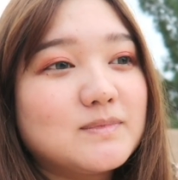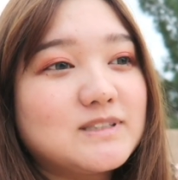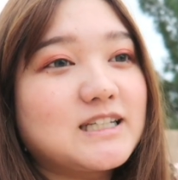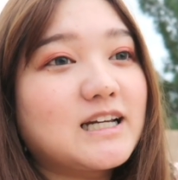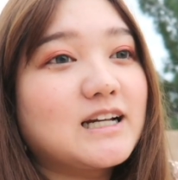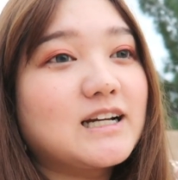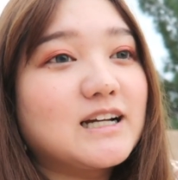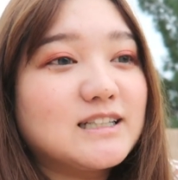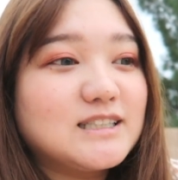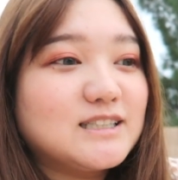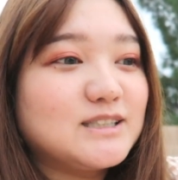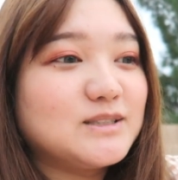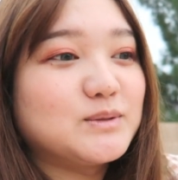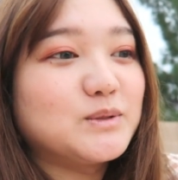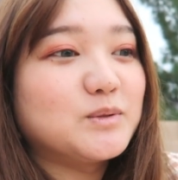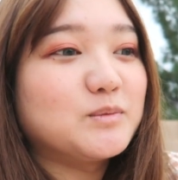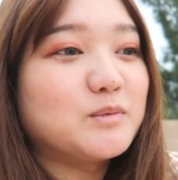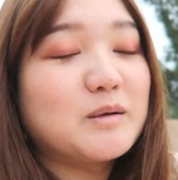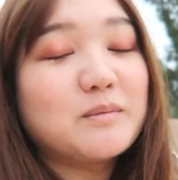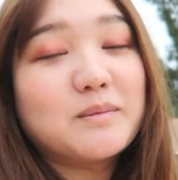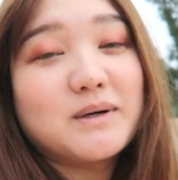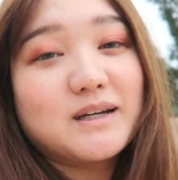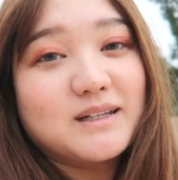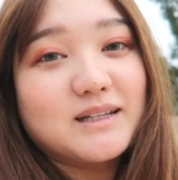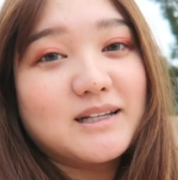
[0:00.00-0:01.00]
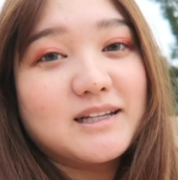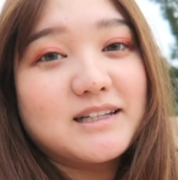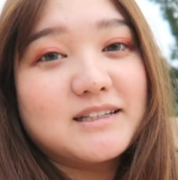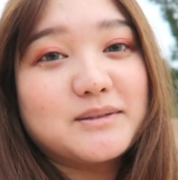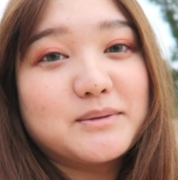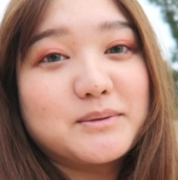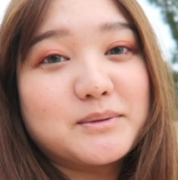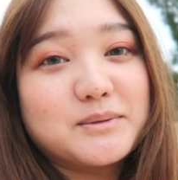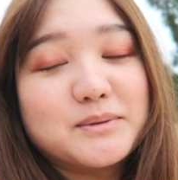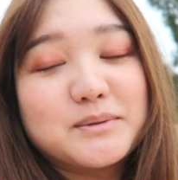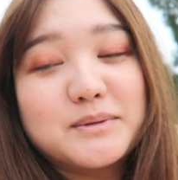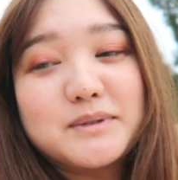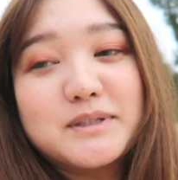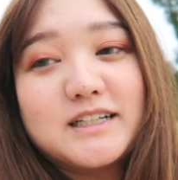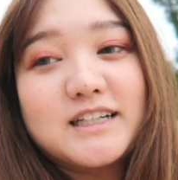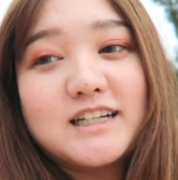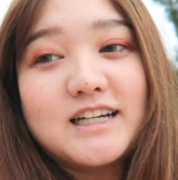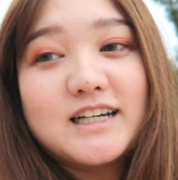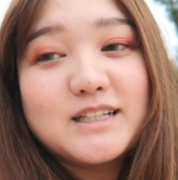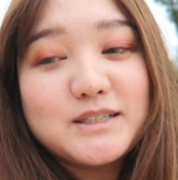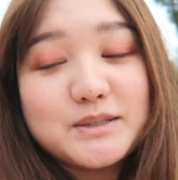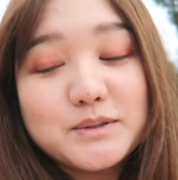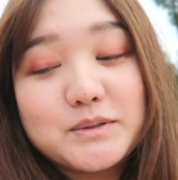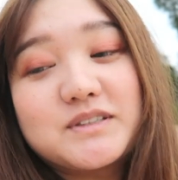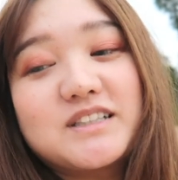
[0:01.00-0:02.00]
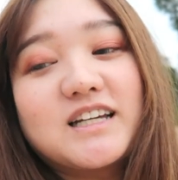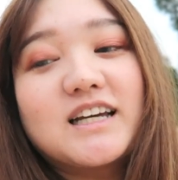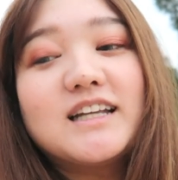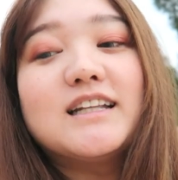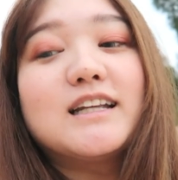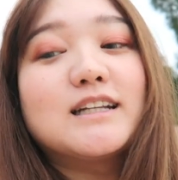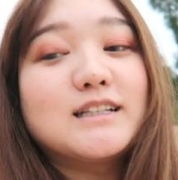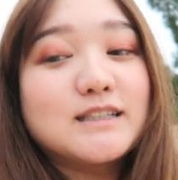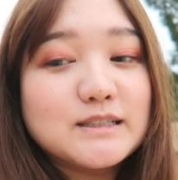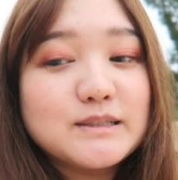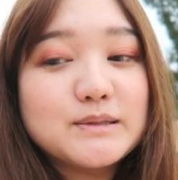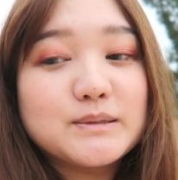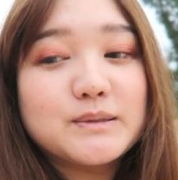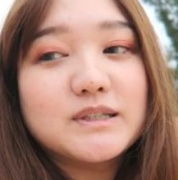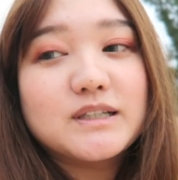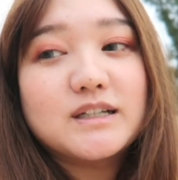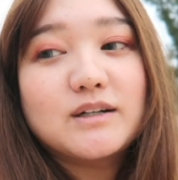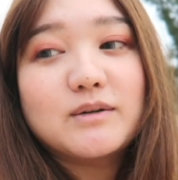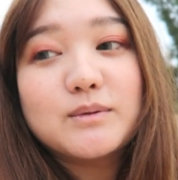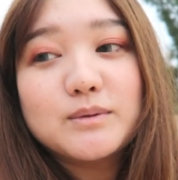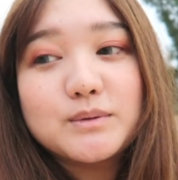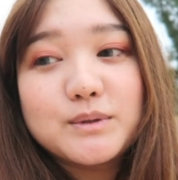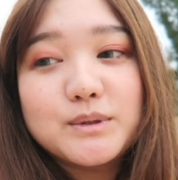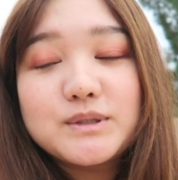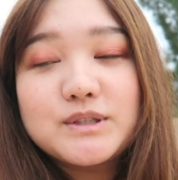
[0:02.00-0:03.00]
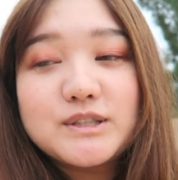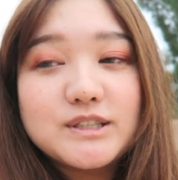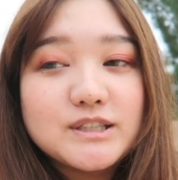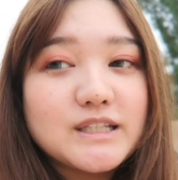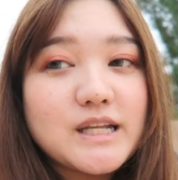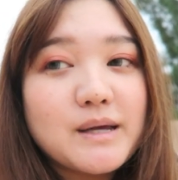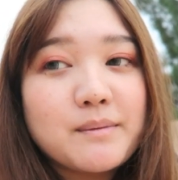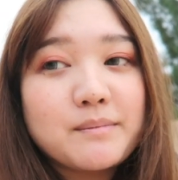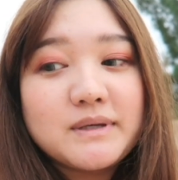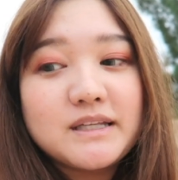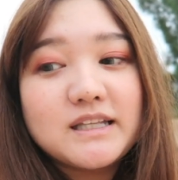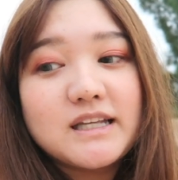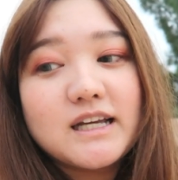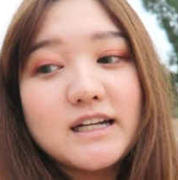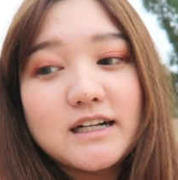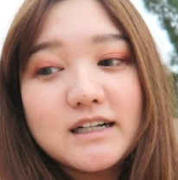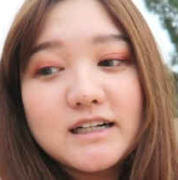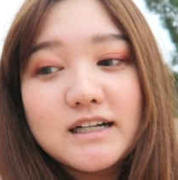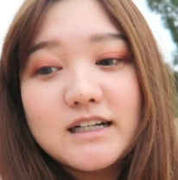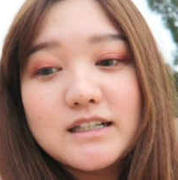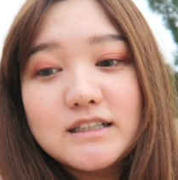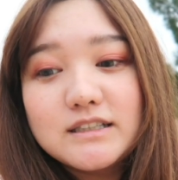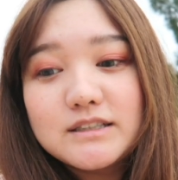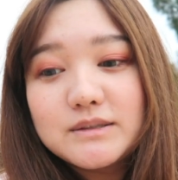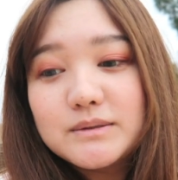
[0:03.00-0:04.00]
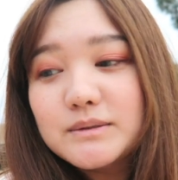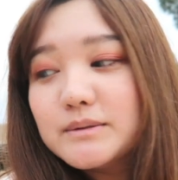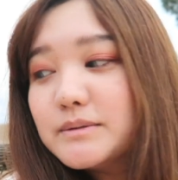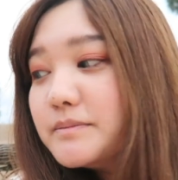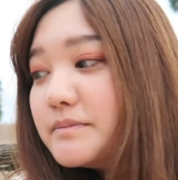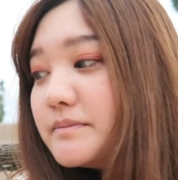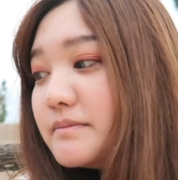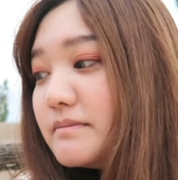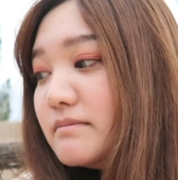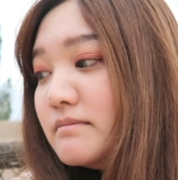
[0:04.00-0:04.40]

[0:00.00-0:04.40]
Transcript: 更地のままの状態なんですよだからほんと砂みたいな感じの